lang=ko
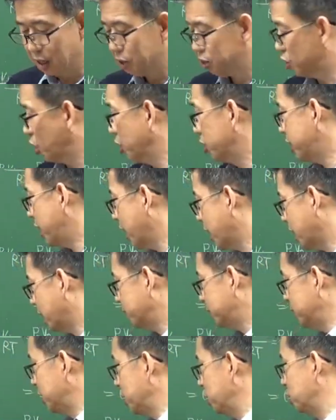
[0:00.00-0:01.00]

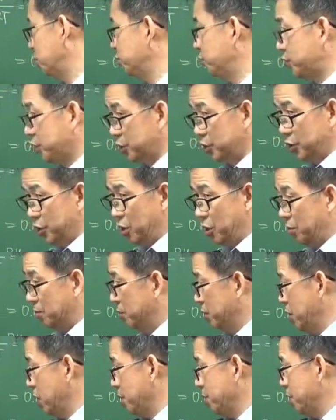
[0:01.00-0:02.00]
절대값이라고 붙였죠.
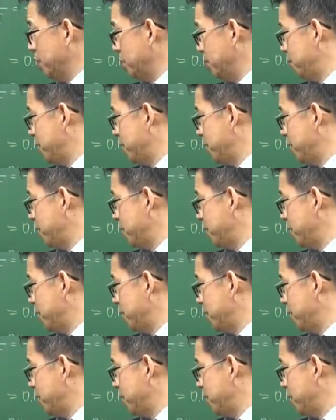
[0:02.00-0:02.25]
뭐냐면